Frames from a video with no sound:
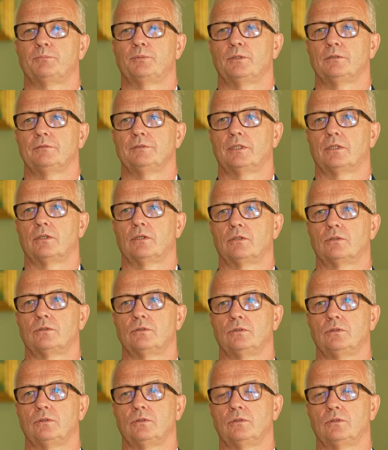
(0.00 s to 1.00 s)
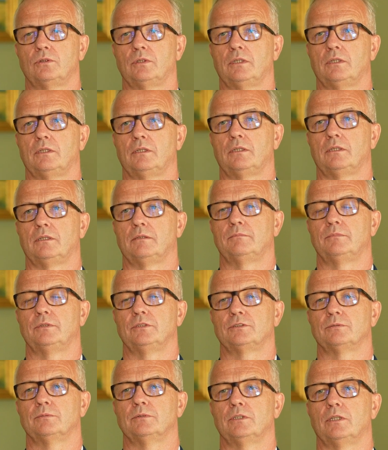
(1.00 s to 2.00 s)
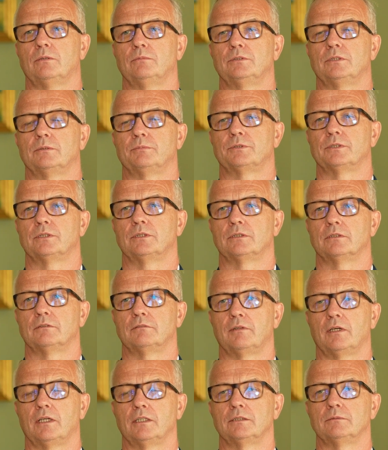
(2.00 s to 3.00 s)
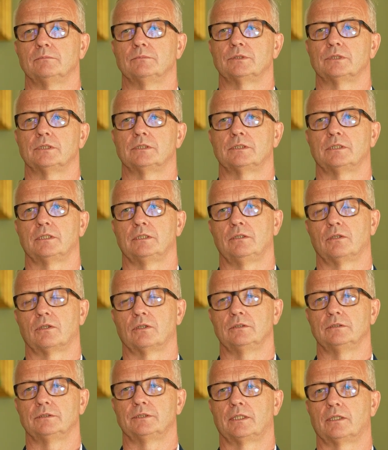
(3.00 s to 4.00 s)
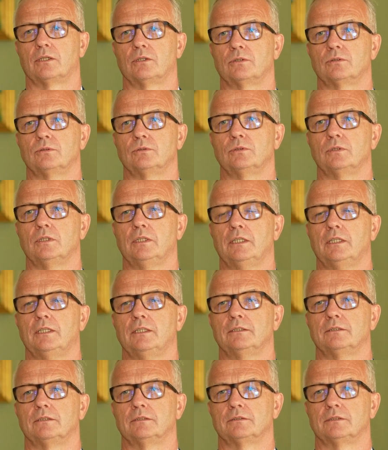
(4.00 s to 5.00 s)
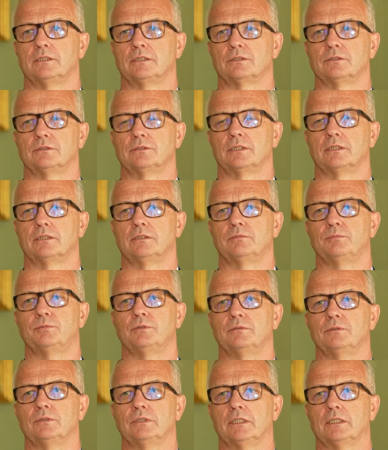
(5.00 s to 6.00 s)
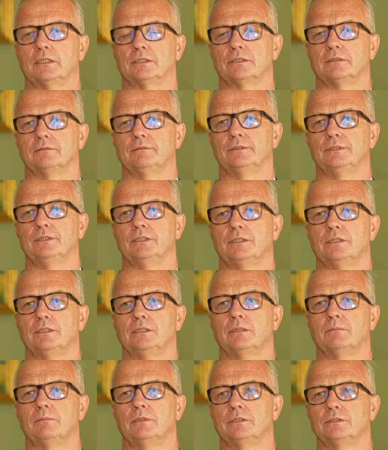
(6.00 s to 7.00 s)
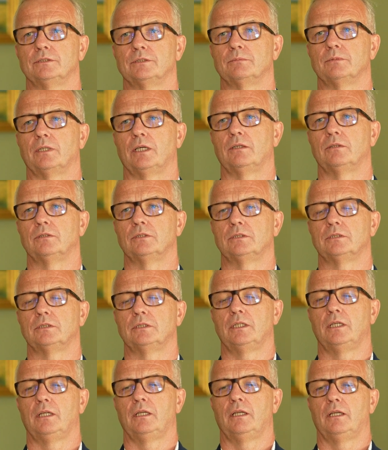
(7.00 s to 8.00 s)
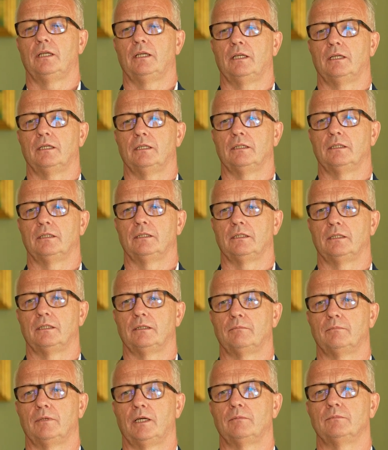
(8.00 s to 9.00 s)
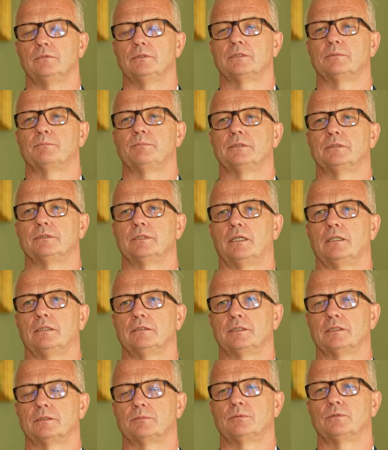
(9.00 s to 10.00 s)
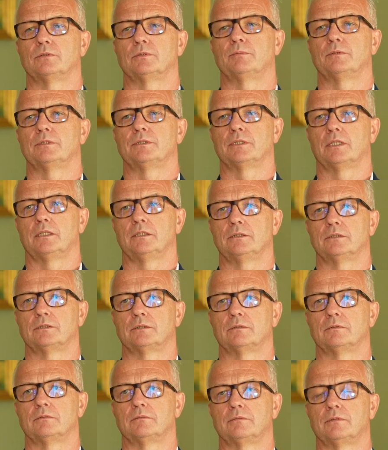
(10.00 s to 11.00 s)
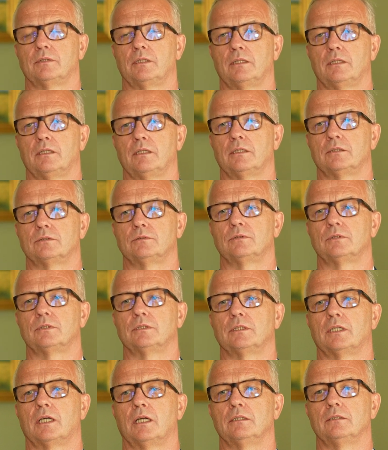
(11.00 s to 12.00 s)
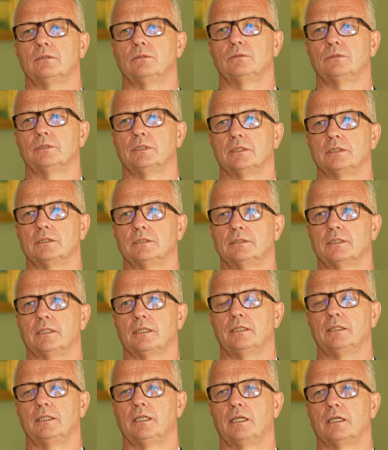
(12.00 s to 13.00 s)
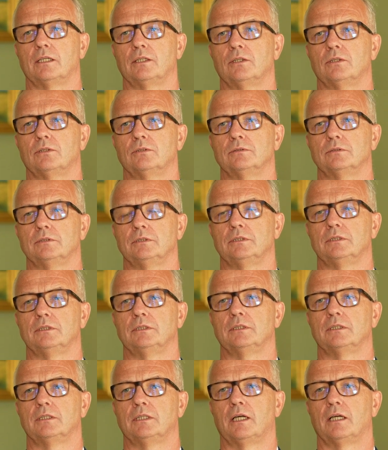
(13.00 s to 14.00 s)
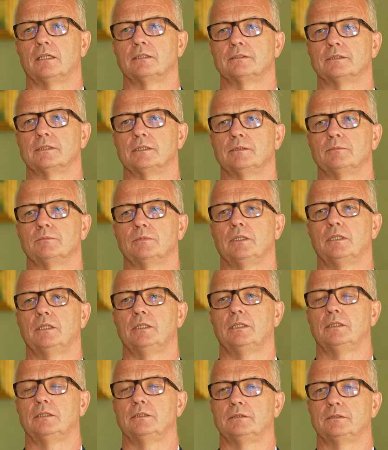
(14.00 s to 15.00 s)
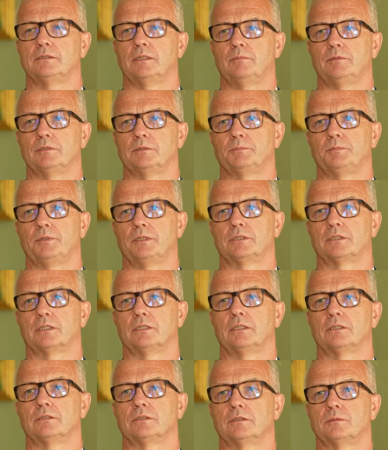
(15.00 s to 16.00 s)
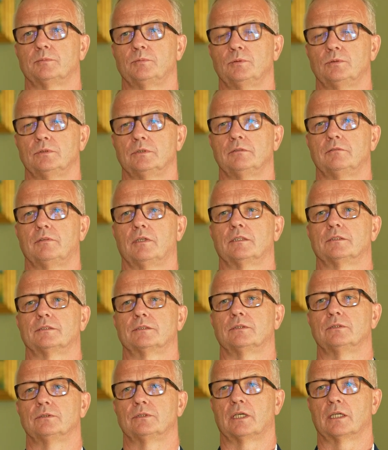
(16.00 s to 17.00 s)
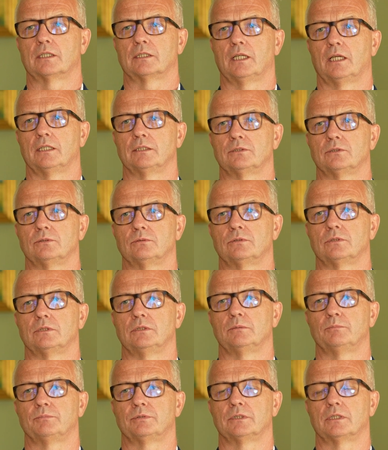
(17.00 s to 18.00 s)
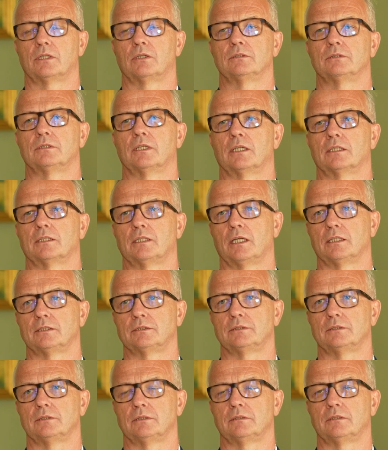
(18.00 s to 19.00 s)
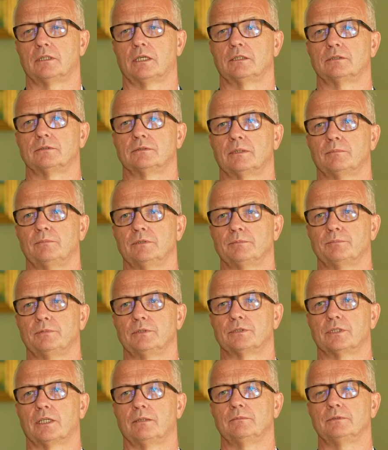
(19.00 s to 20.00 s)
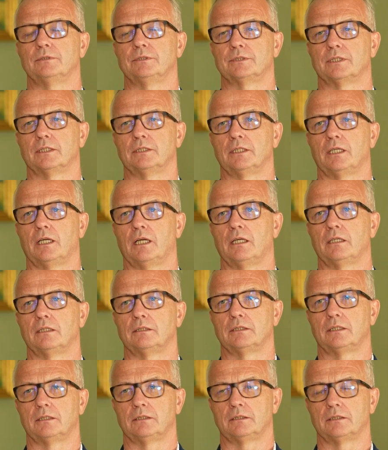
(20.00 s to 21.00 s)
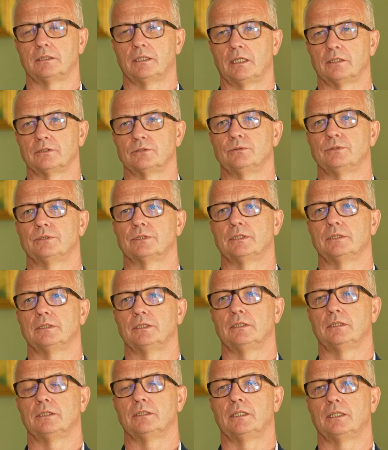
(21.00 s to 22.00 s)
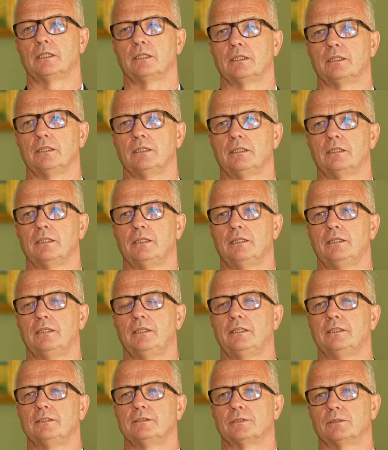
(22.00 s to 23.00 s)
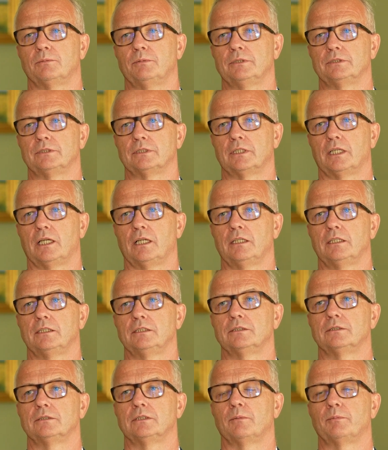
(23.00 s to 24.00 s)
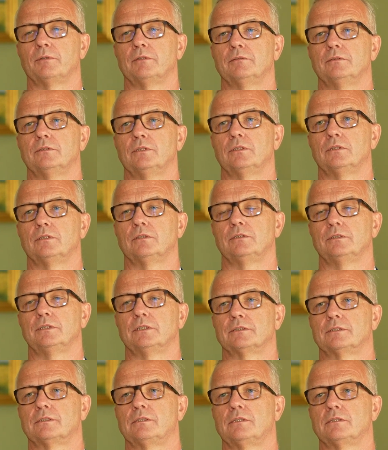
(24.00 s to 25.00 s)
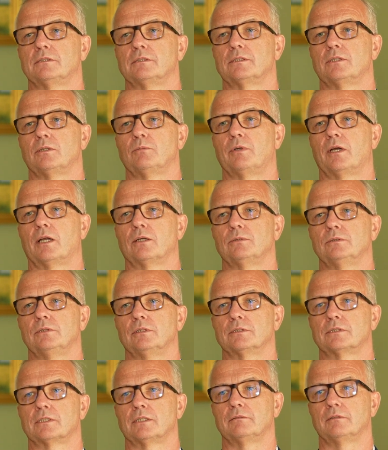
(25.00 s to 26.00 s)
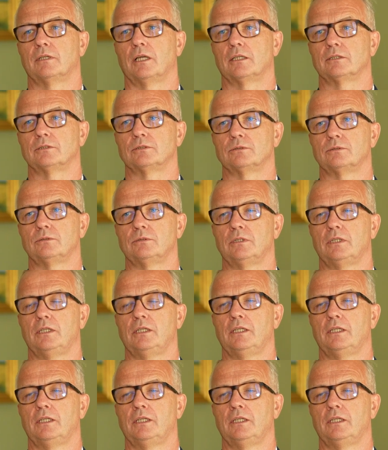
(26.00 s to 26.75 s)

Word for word: połowie roku e, byliśmy dobrze przygotowani. Myślę, że do końca roku to znaczącego wpływu na nasze wyniki nie będzie miało. E, mamy specja zespół specjalistów, e, który handluje energią i gazem i zabezpiecza nasze spółki wraz z kontraktacją. Czyli przy kontraktacji od razu zabezpieczamy i ceny gazu i ceny energii. Co będzie dalej? No na pewno jest ryzyko braku dostaw gazu,